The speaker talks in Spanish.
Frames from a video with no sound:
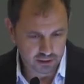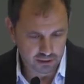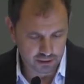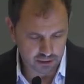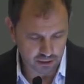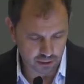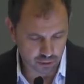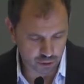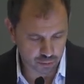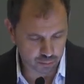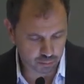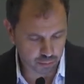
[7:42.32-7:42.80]
de
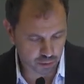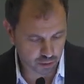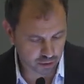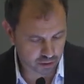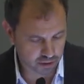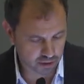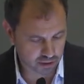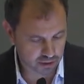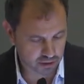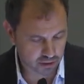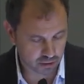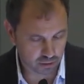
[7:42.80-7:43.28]
los
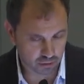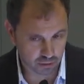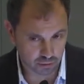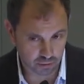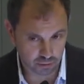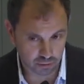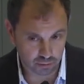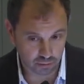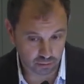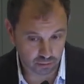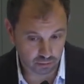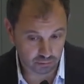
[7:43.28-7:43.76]
portes
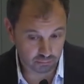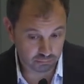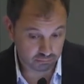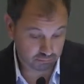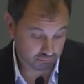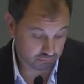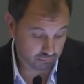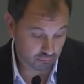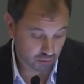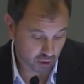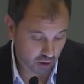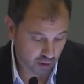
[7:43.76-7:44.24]
no,
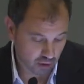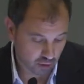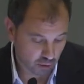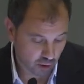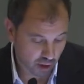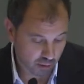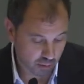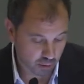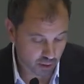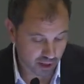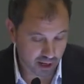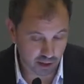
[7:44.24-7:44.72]
no,
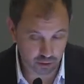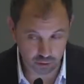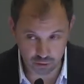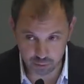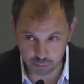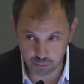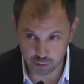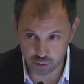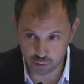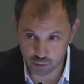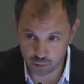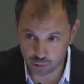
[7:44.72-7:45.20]
abonados
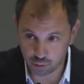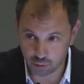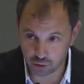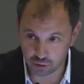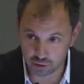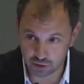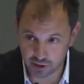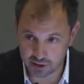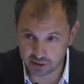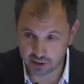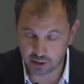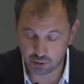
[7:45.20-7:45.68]
por su
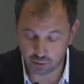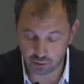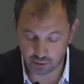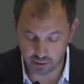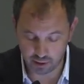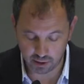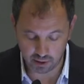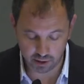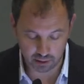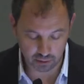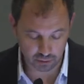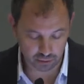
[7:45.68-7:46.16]
contratador
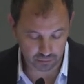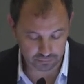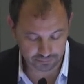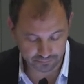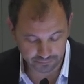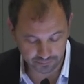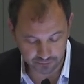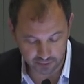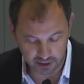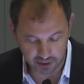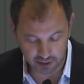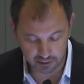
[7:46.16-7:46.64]
directo.
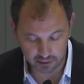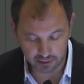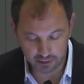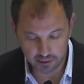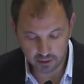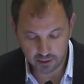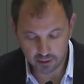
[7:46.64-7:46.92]
¿vale?